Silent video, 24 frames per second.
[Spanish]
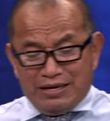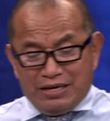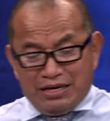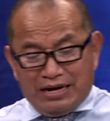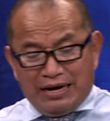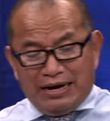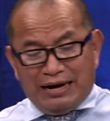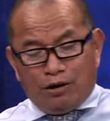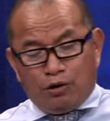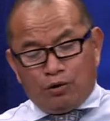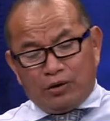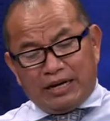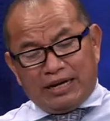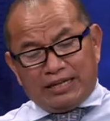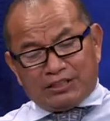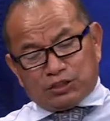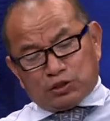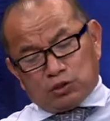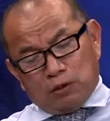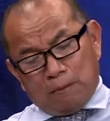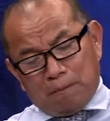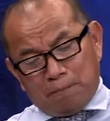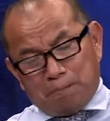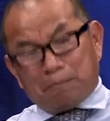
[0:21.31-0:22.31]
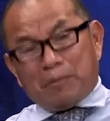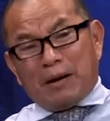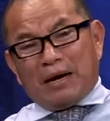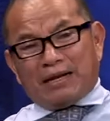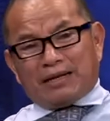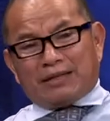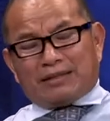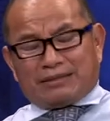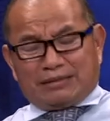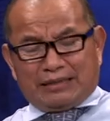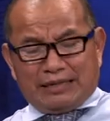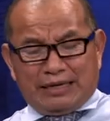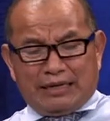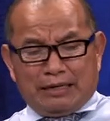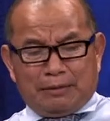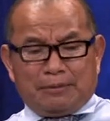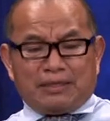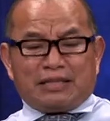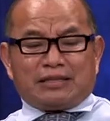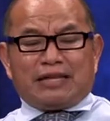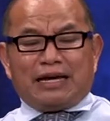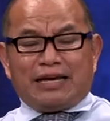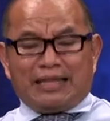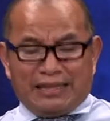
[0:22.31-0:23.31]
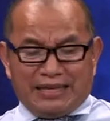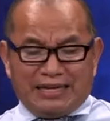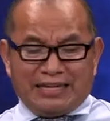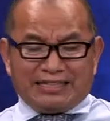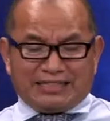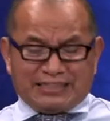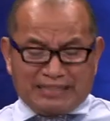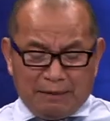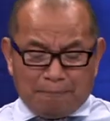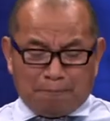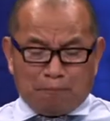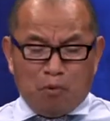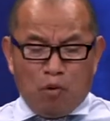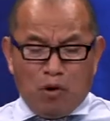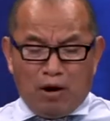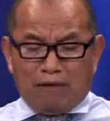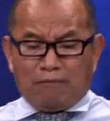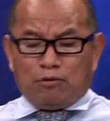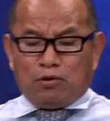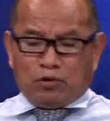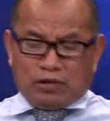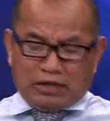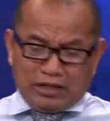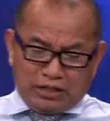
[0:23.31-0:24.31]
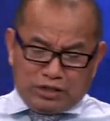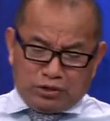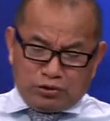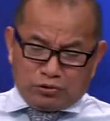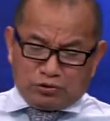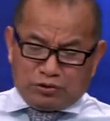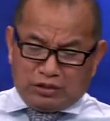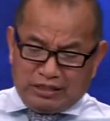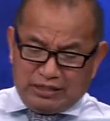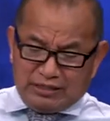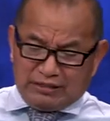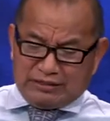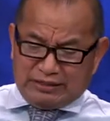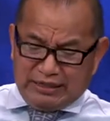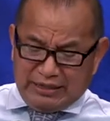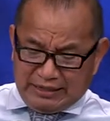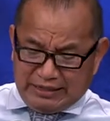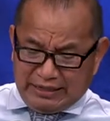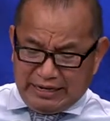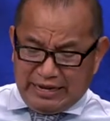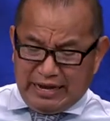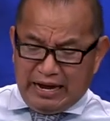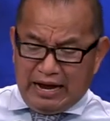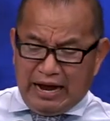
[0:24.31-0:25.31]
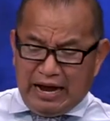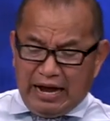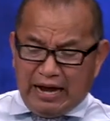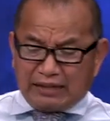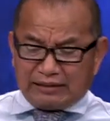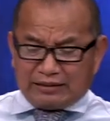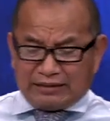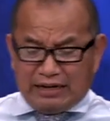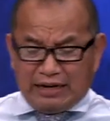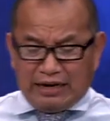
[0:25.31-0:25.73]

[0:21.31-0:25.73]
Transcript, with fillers: ahora son parte, ¿verdad?, de ese pueblo que Dios dice que ha,